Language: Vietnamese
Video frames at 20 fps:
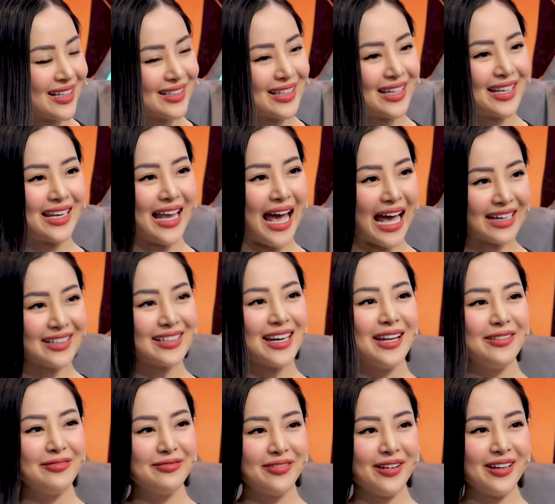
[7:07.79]
thì anh
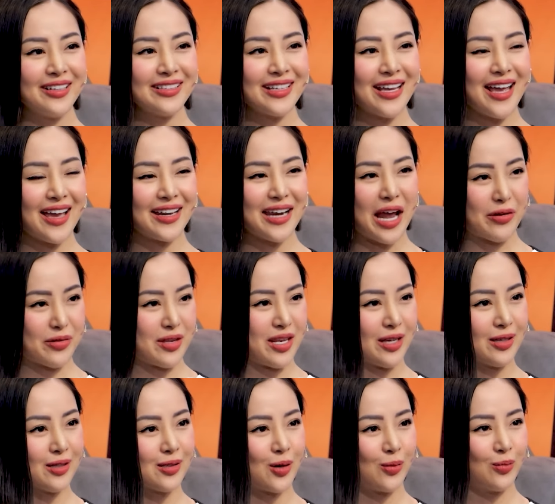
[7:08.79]
đến với nghề đạo
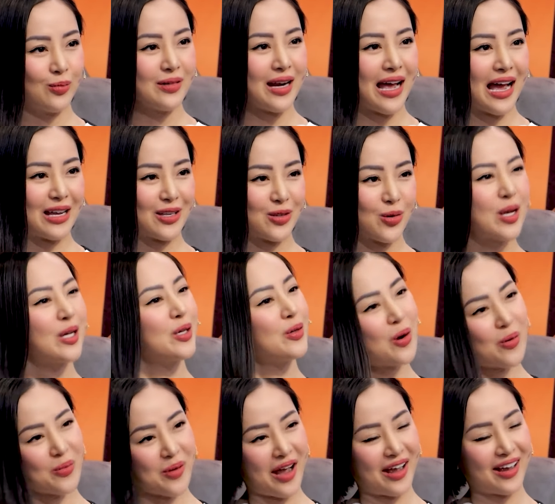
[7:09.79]
diễn cũng là duyên đúng
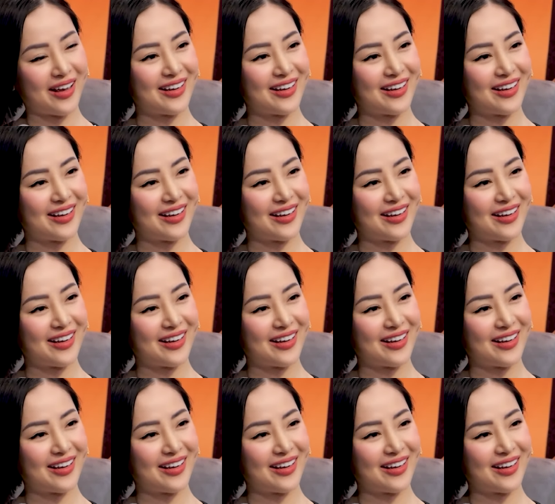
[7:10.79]
không ạ à?